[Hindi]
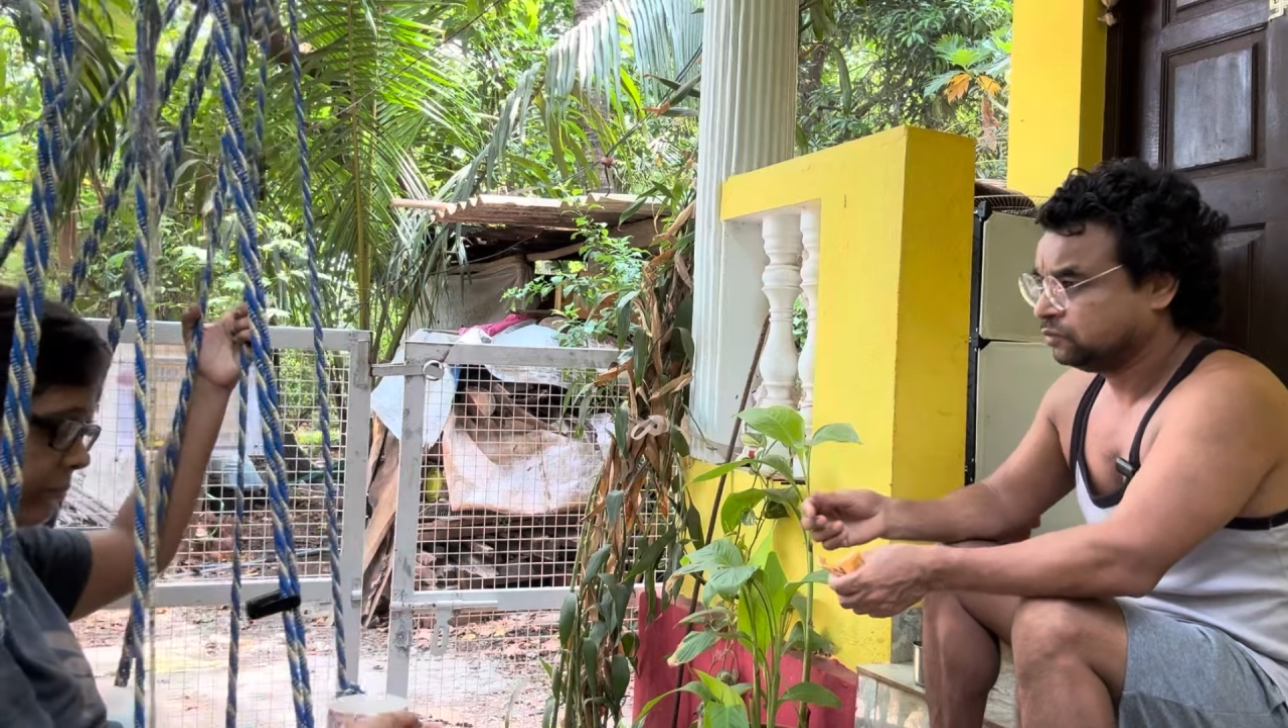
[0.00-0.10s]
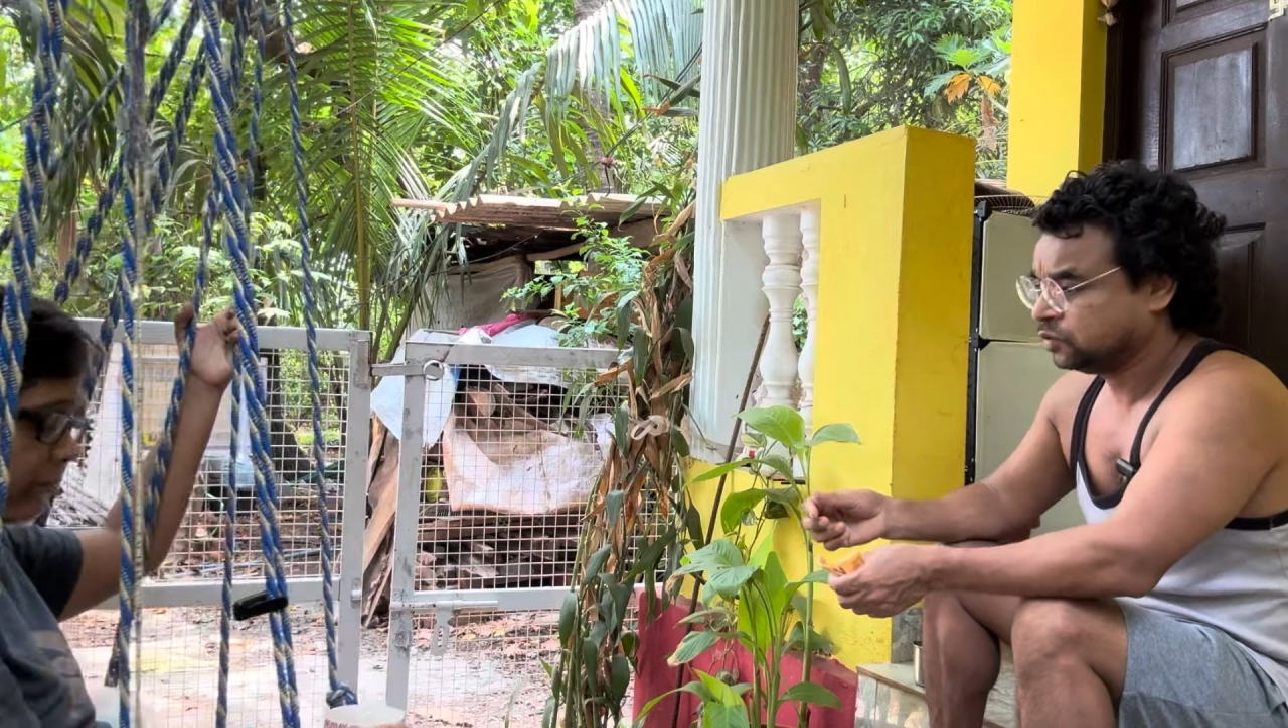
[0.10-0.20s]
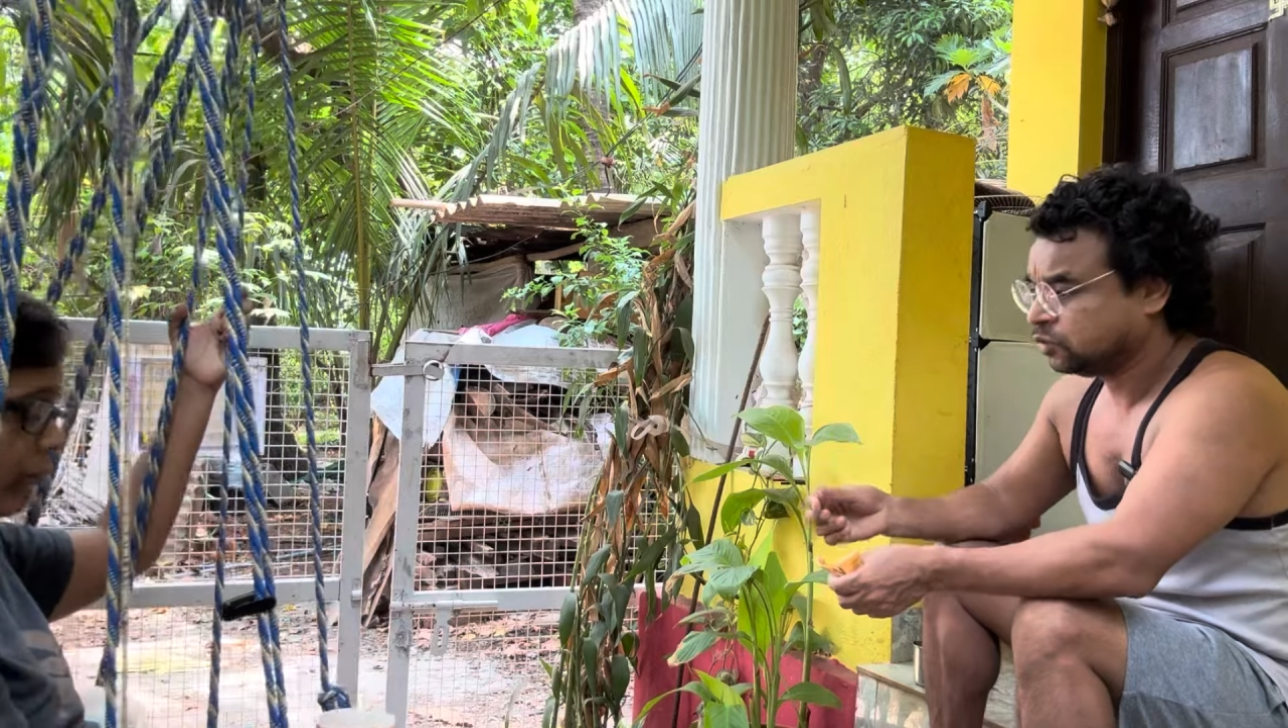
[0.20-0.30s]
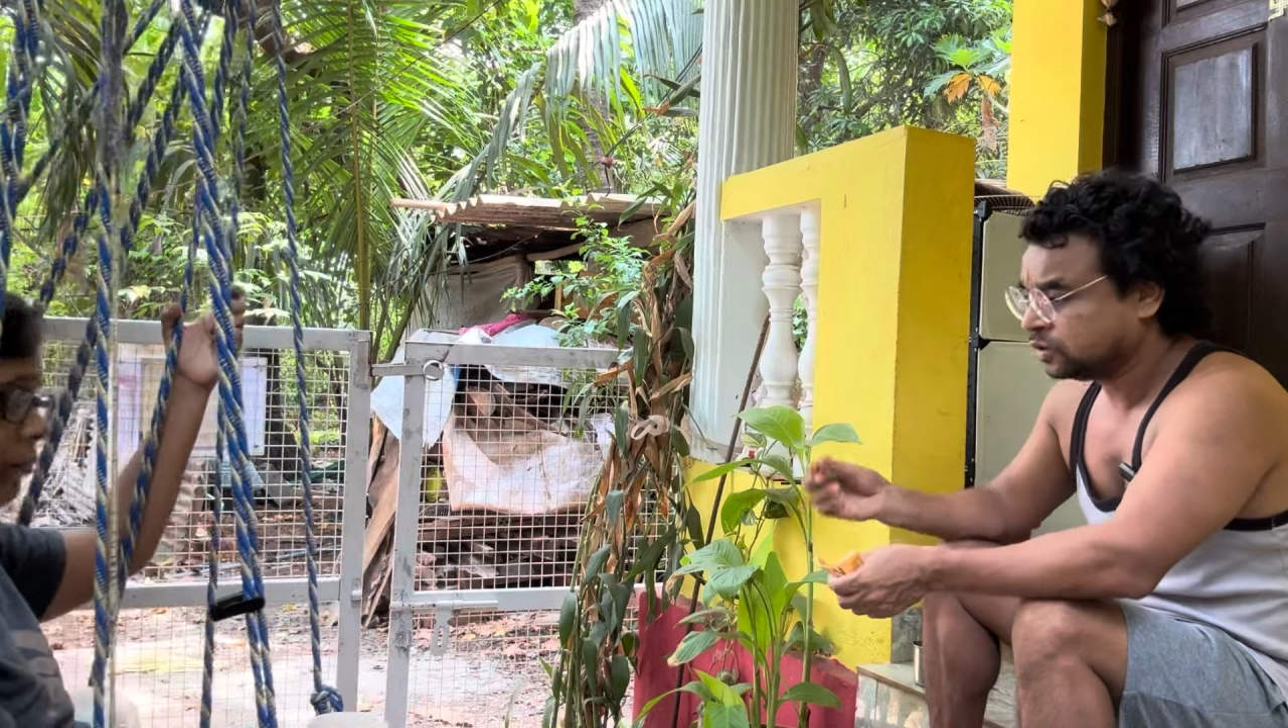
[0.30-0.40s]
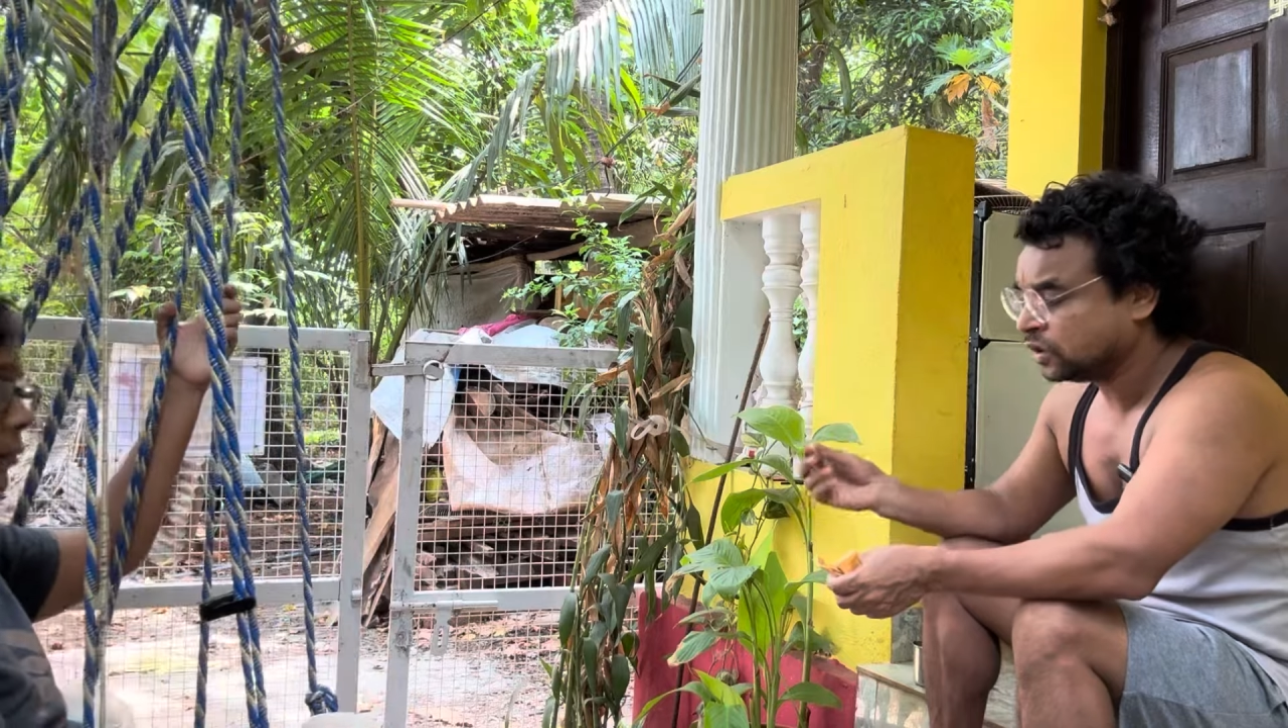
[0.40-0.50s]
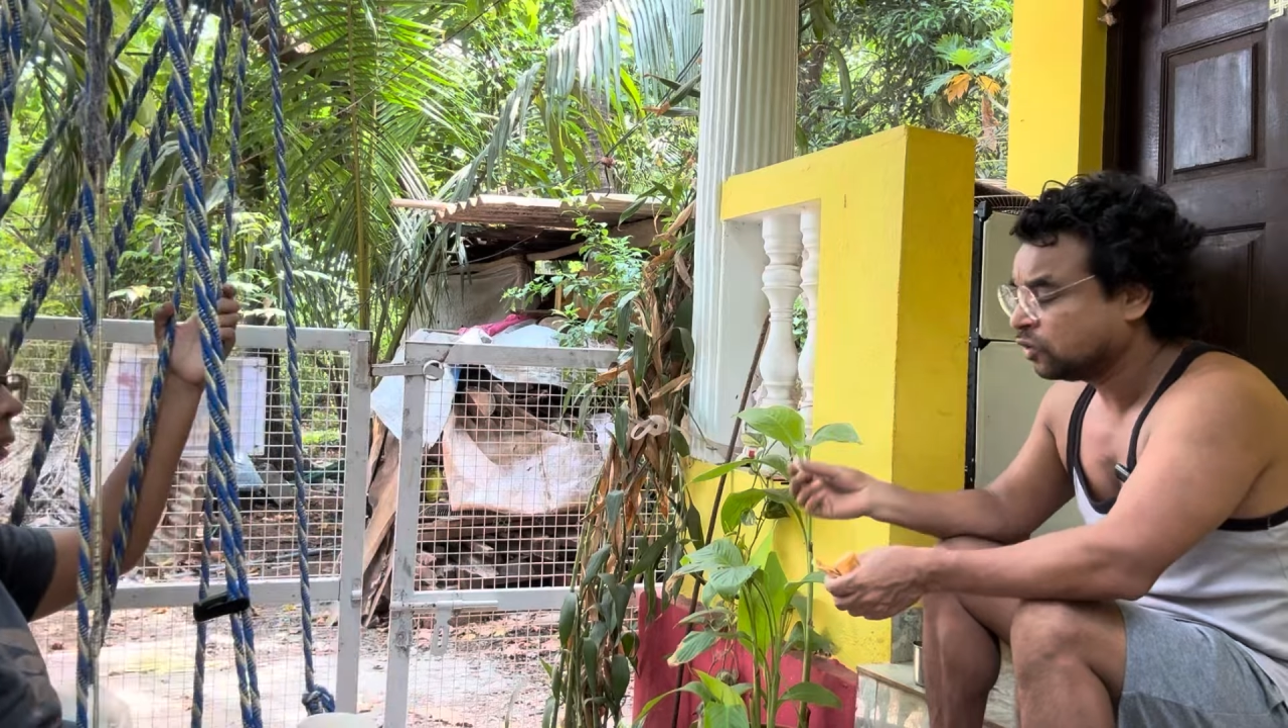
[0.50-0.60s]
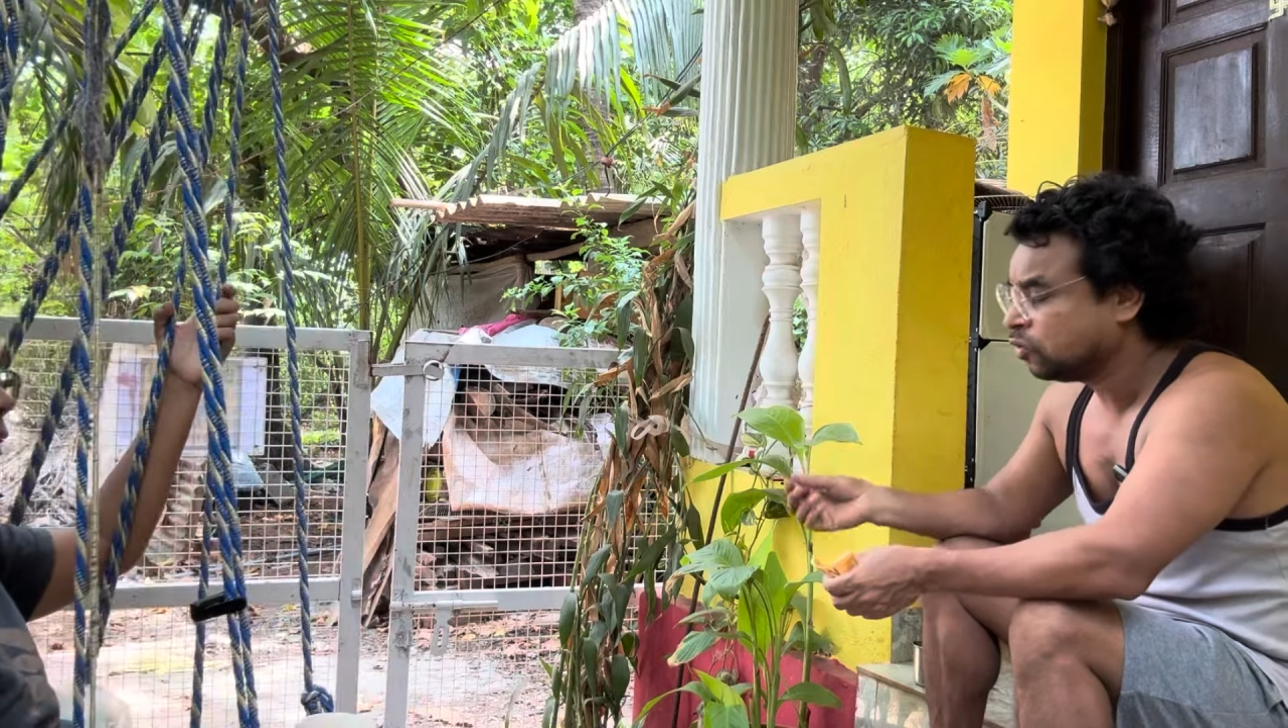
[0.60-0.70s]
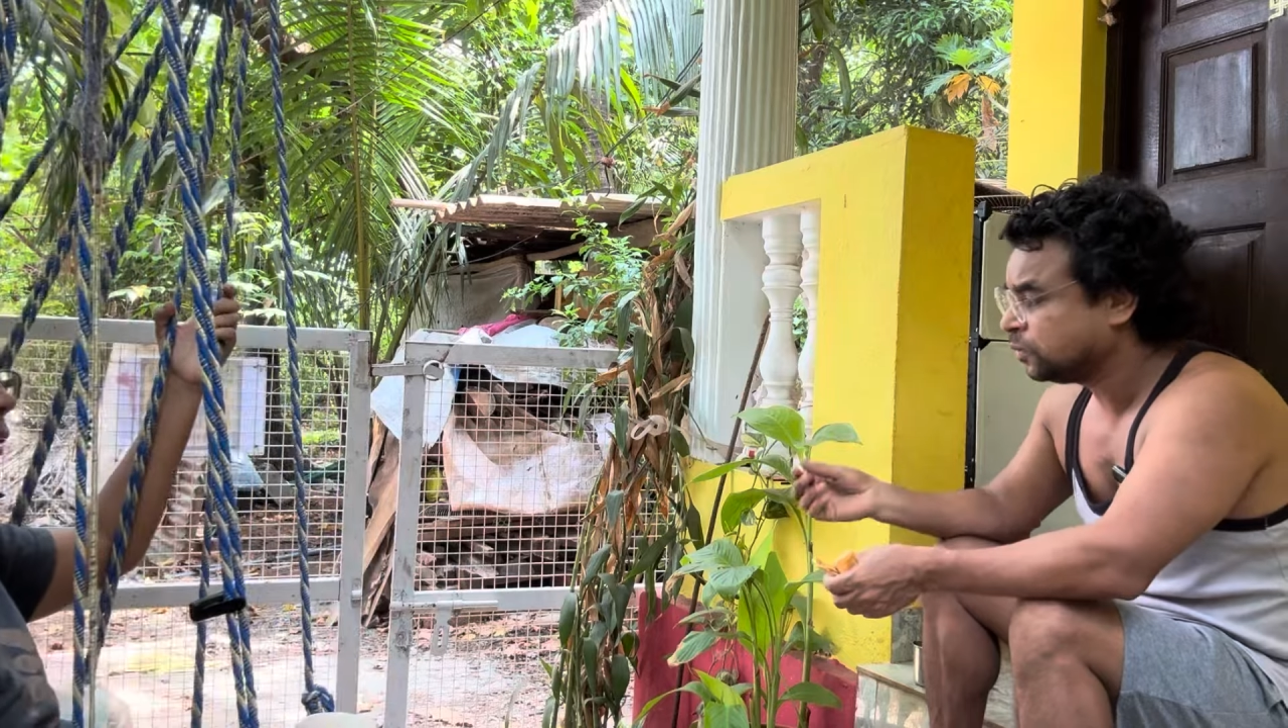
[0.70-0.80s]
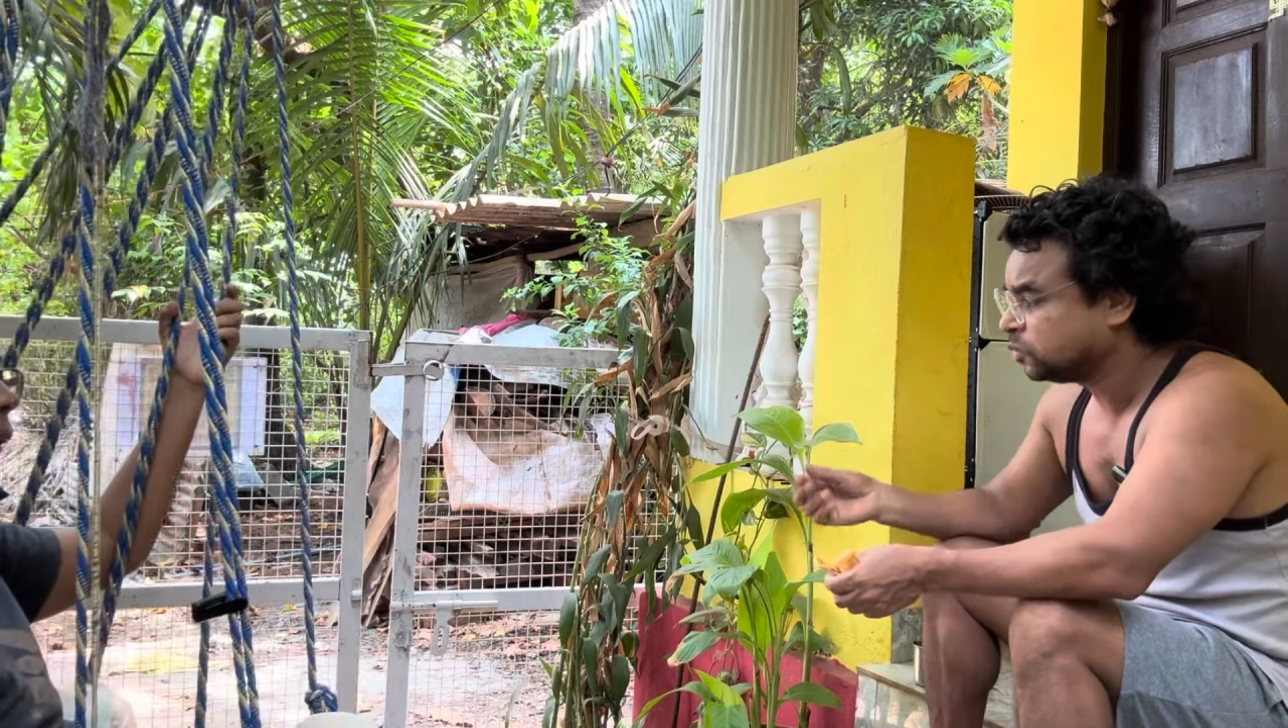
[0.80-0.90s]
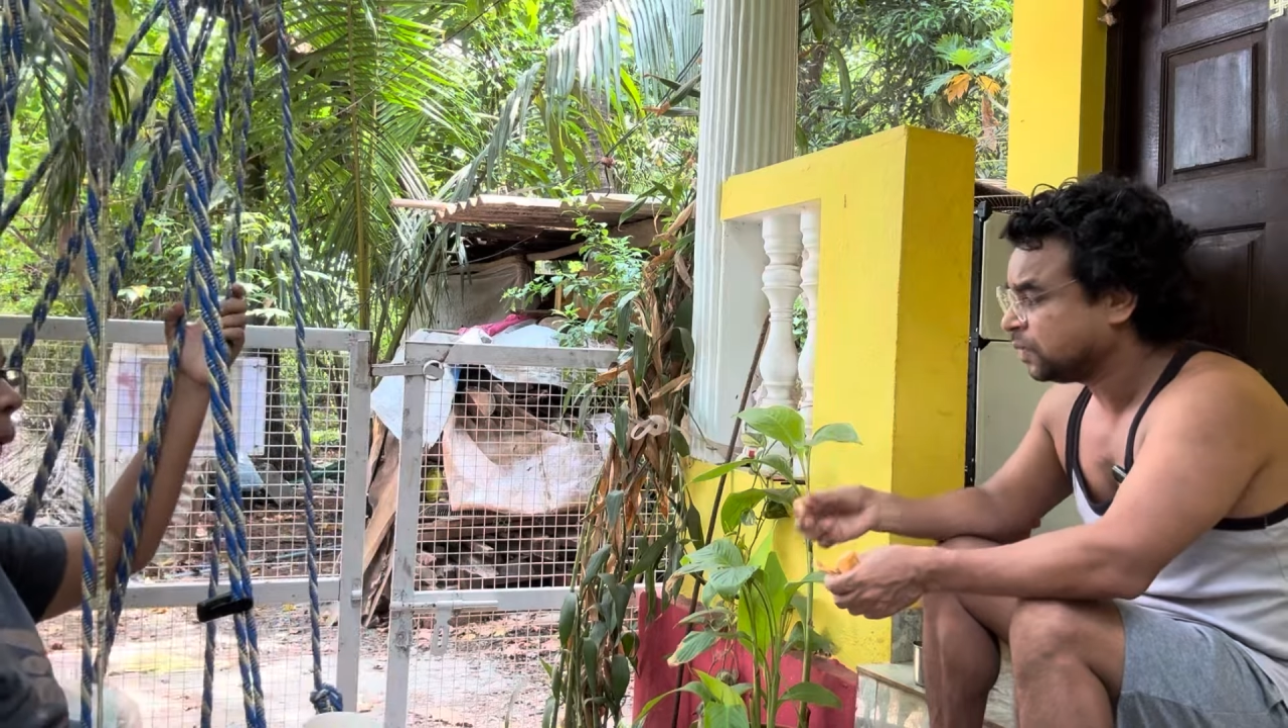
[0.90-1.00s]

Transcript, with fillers: क्योंकि जंगलों में जो